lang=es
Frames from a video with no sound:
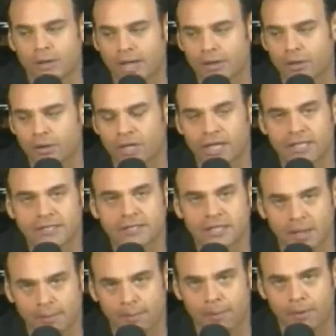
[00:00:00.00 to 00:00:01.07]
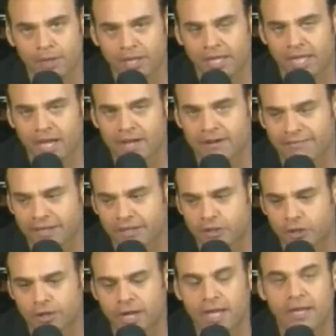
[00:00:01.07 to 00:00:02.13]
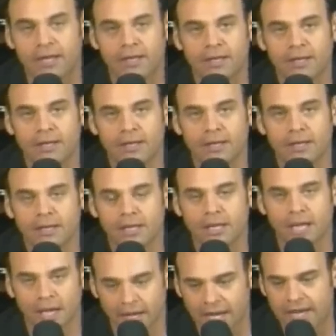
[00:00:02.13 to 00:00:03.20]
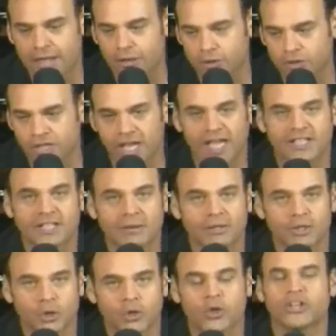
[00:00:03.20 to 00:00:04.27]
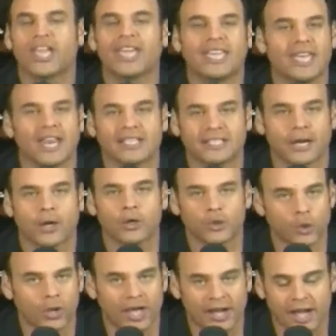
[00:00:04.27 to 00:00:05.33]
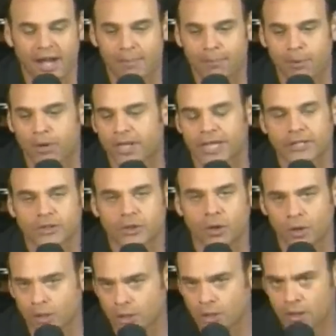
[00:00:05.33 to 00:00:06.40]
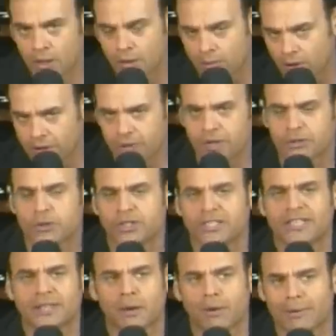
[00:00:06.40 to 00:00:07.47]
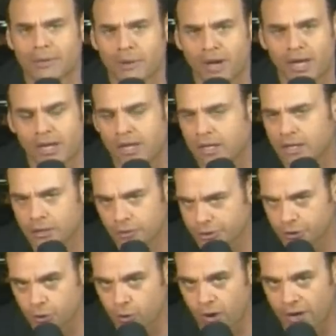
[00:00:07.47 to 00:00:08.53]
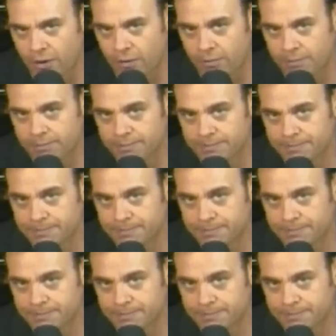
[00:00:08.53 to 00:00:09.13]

Jorge Eduardo, que es tiempo de que él reflexione y que en realidad nos diga Chávez Jr. qué quiere hacer con su carrera, porque esto, como lo dijo hace un instante Juan Manuel, no es un juego.